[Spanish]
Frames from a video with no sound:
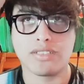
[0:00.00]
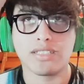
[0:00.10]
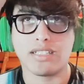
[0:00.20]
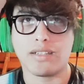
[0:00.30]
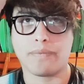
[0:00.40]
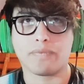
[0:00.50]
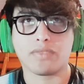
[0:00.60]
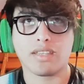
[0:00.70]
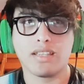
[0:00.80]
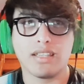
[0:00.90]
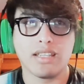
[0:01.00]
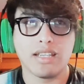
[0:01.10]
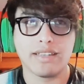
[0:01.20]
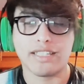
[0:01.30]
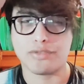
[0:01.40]
de,
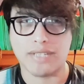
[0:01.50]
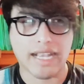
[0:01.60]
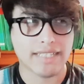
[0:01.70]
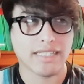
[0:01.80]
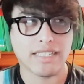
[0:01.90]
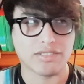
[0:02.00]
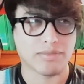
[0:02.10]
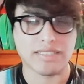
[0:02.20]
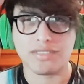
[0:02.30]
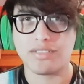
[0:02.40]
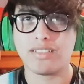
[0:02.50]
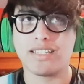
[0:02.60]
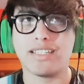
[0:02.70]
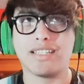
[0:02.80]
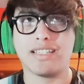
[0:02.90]
de su casa, de su mansión
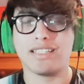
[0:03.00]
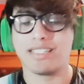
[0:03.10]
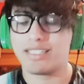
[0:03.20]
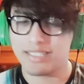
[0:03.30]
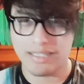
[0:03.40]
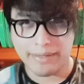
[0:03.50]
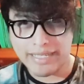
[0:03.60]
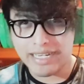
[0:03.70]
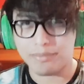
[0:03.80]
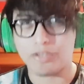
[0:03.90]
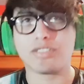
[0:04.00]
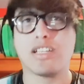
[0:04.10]
y, iban van en las motos,